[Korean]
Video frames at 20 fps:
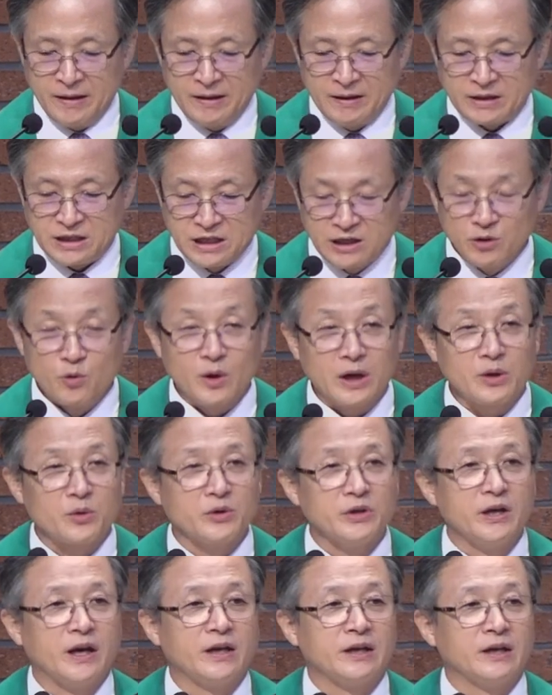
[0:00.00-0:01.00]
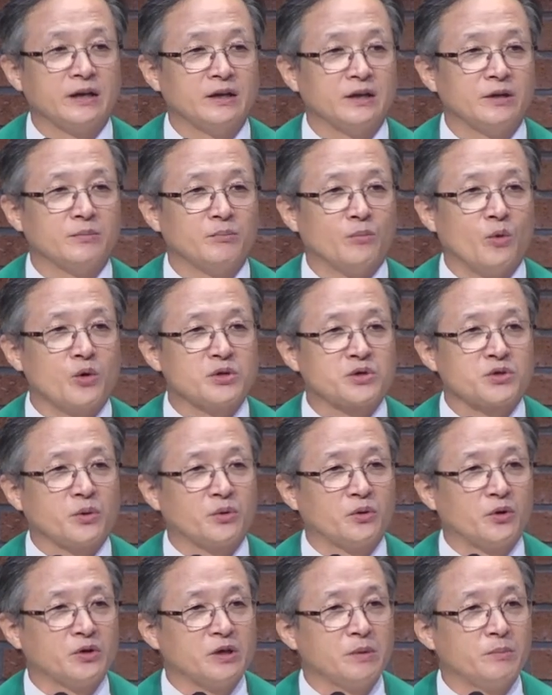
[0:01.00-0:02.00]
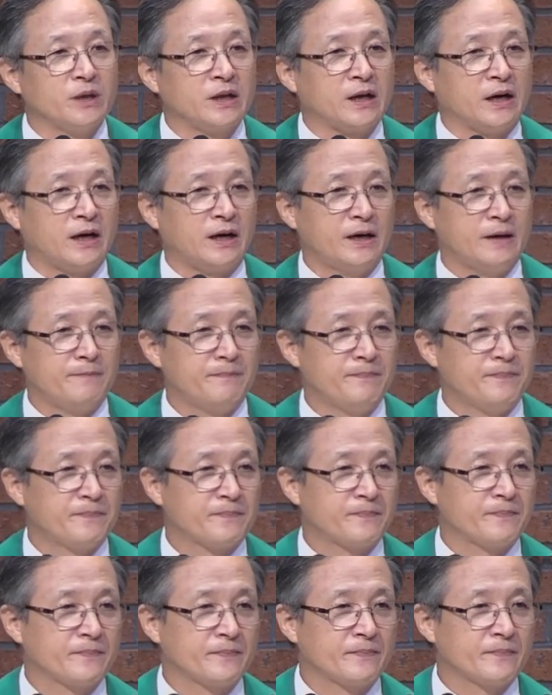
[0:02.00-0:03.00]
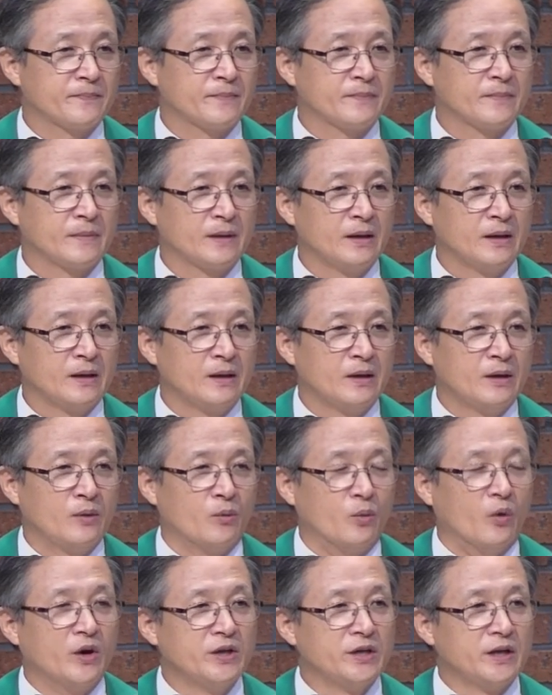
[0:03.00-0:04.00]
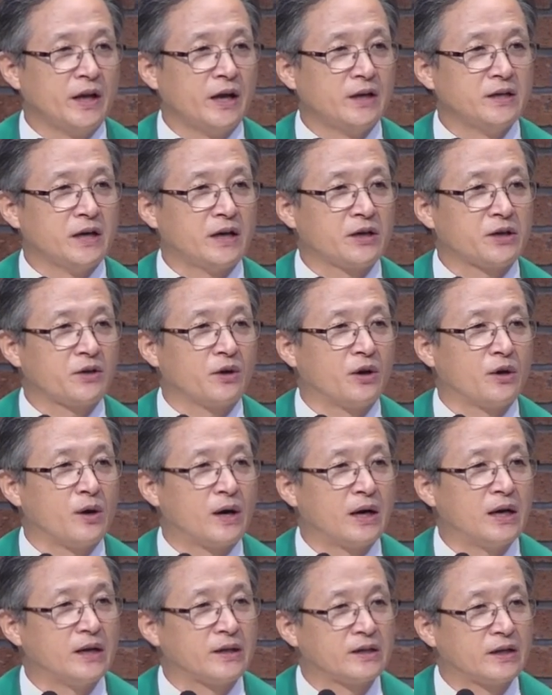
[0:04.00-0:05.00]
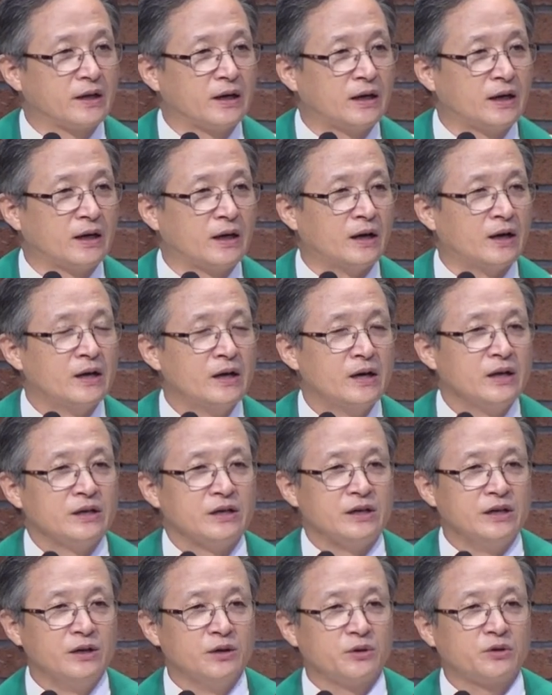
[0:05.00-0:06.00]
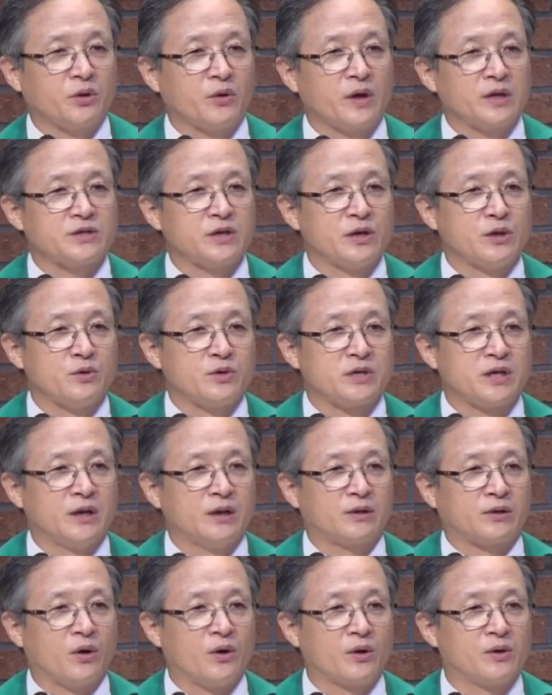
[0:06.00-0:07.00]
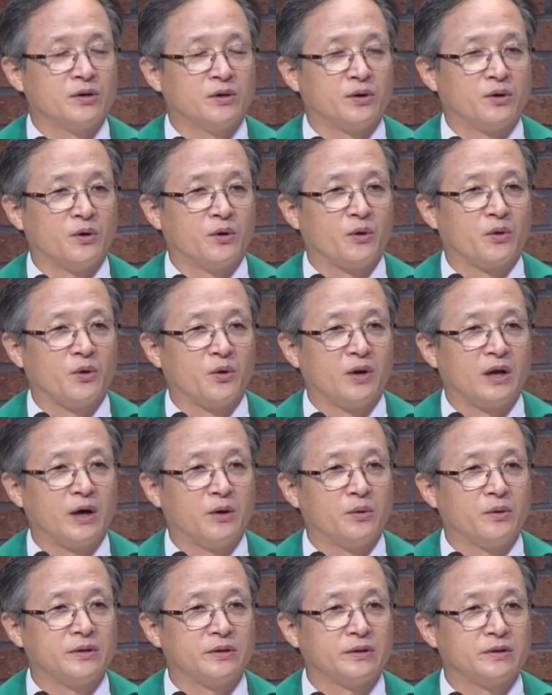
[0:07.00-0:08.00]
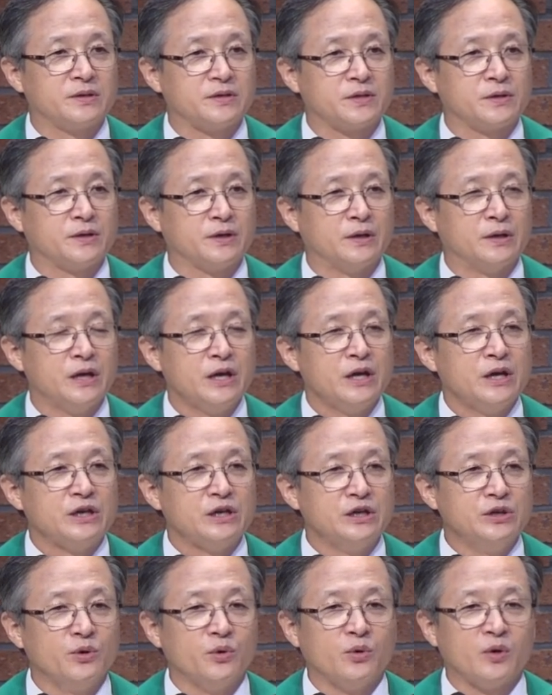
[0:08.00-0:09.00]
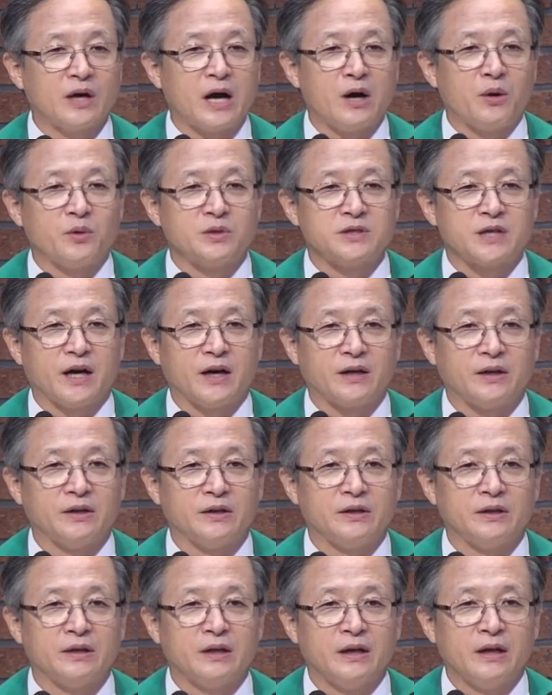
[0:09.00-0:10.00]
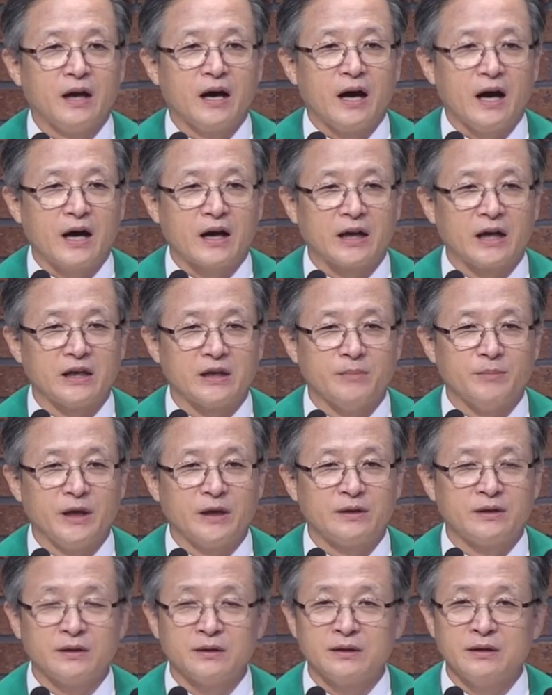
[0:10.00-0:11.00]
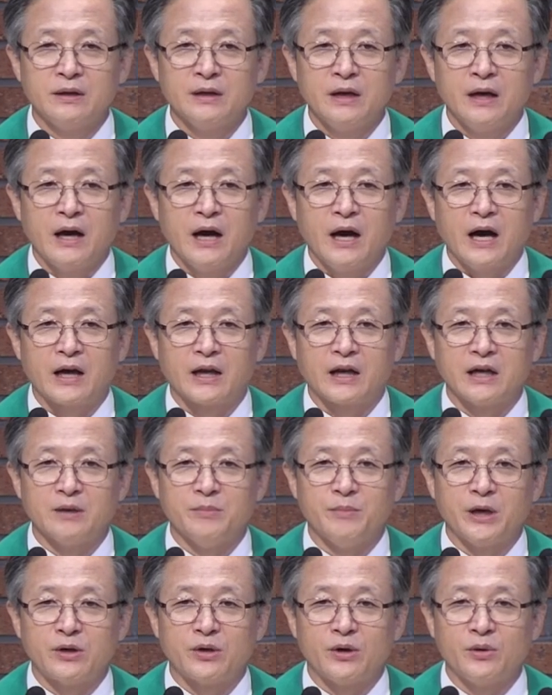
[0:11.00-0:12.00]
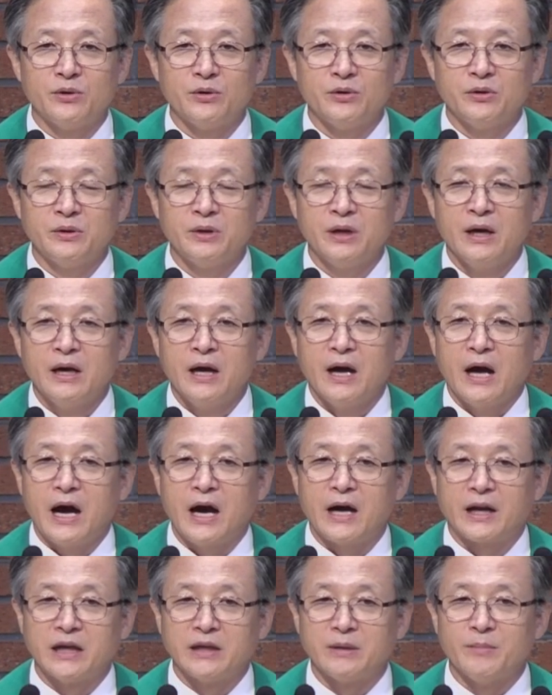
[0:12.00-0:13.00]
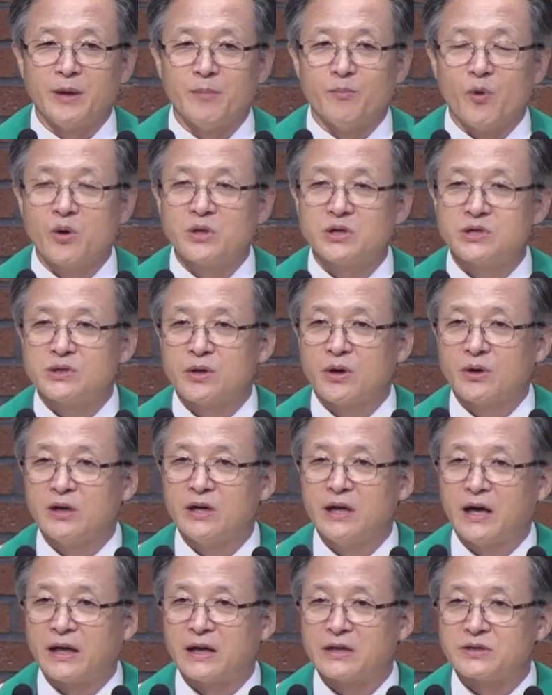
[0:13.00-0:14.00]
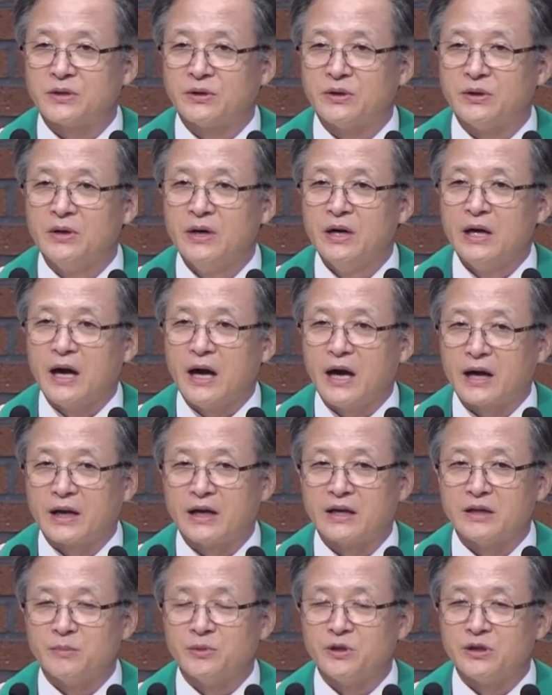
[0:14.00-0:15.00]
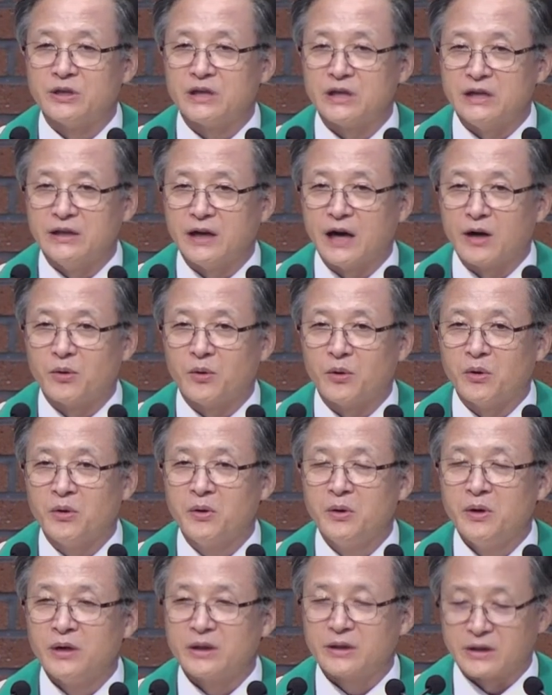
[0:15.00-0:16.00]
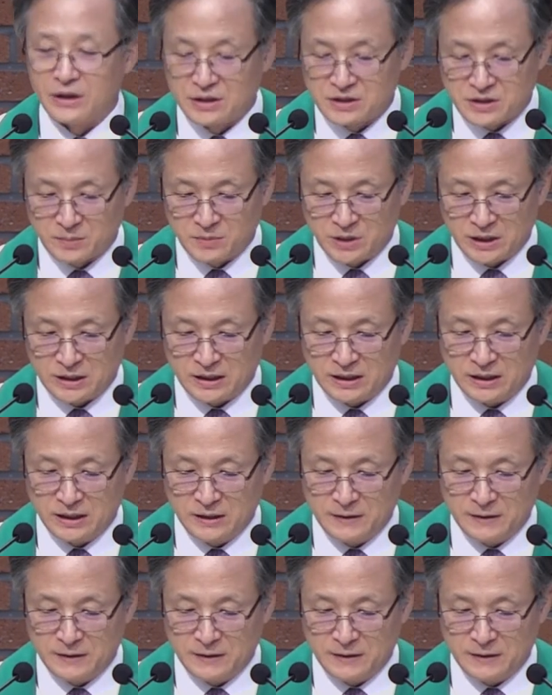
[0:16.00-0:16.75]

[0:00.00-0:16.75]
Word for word: 인과론이 아닌 목적론입니다. 원인에 의한 결과가 아니라 이를 통해서 이루실 더 크고 놀라운 뜻을 이루어가고자 하는 하나님의 뜻, 하나님의 경륜, 하나님의 목적을 향해서 하나님은 일하고 계십니다.